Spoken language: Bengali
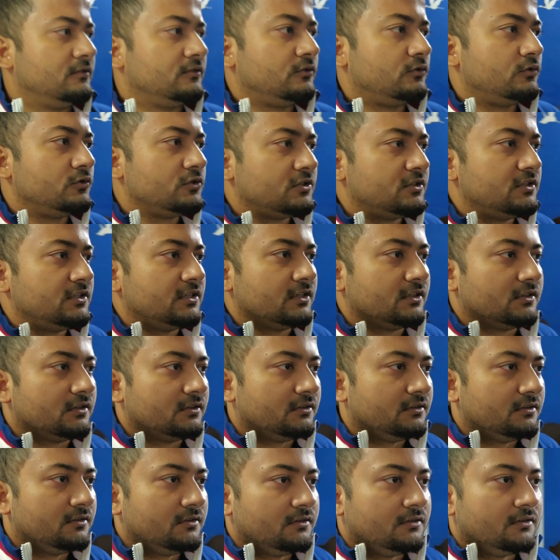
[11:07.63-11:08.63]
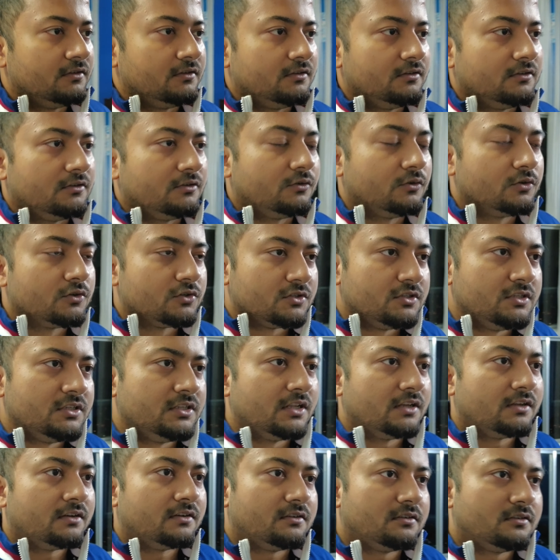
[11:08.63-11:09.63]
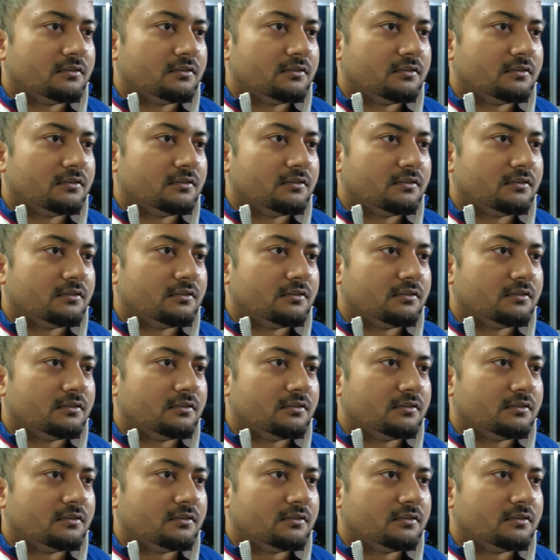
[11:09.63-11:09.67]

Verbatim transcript: রোশনি রোশনি না